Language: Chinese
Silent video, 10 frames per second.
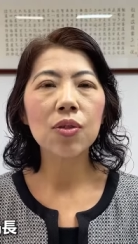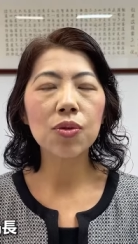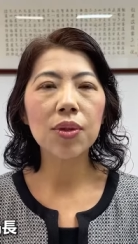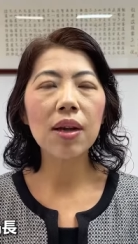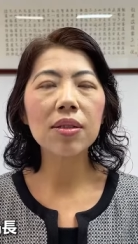
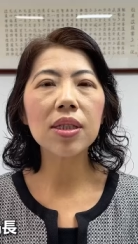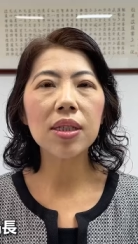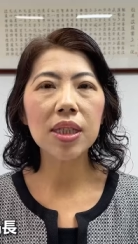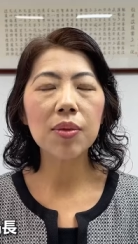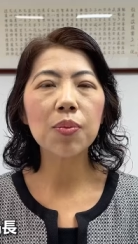主要是
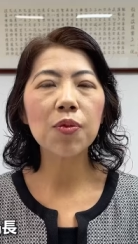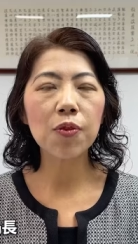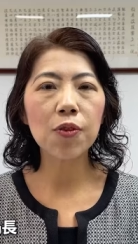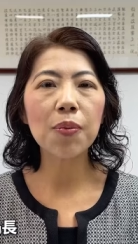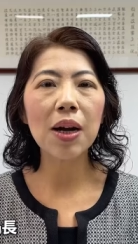金
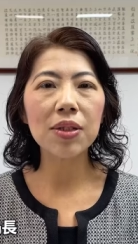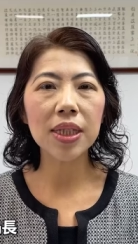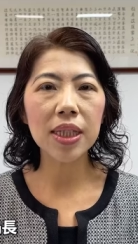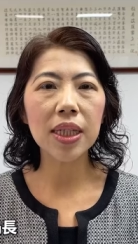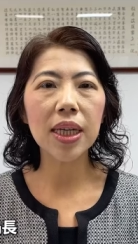福宝
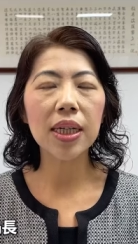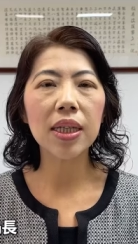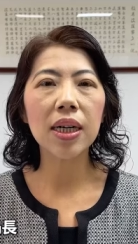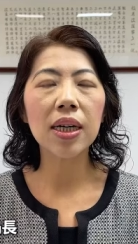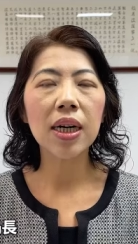系列
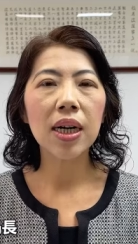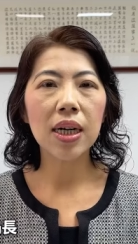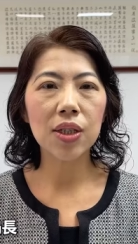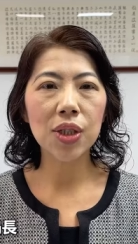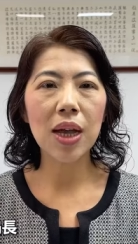的
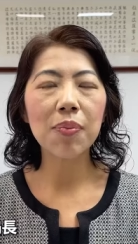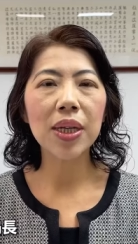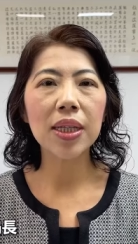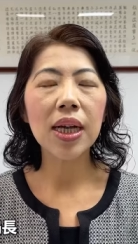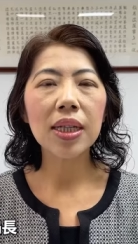呃产
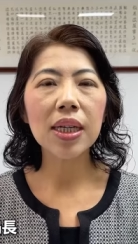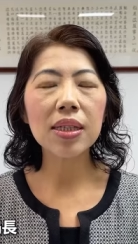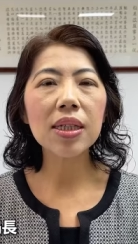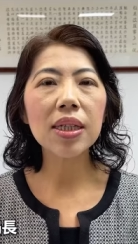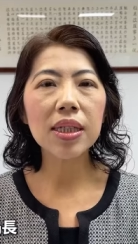品。那
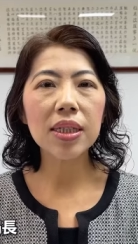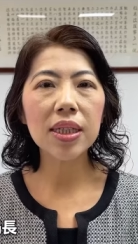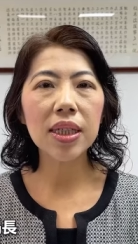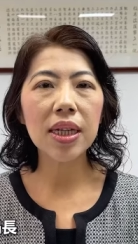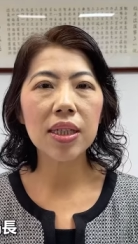这一个
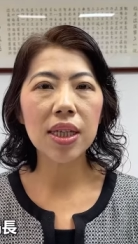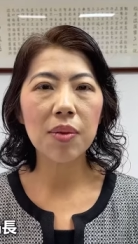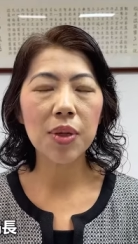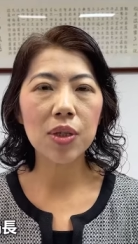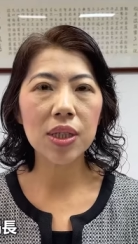系列的
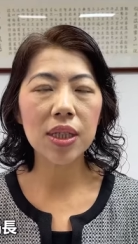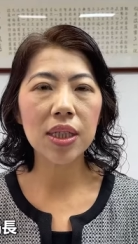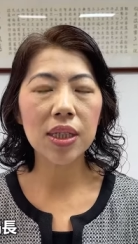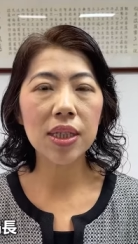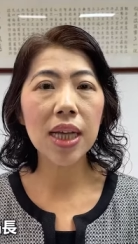产品是
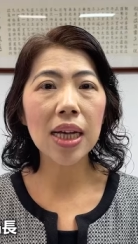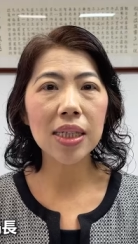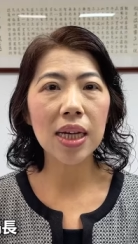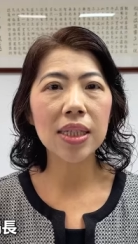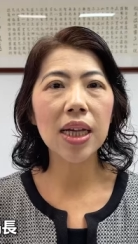以沙
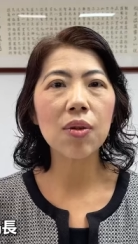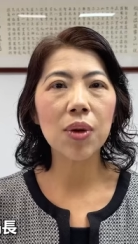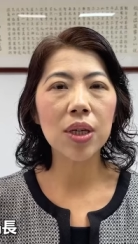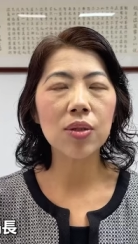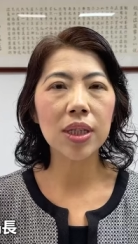茶酱
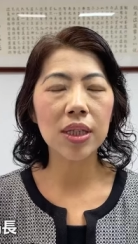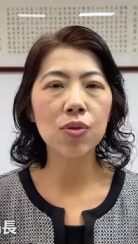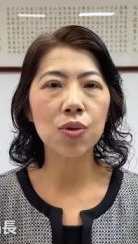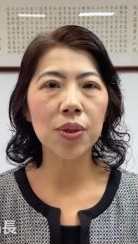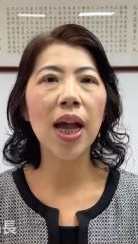为一个
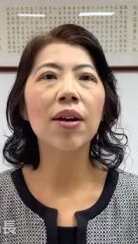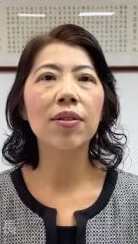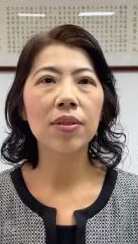主要。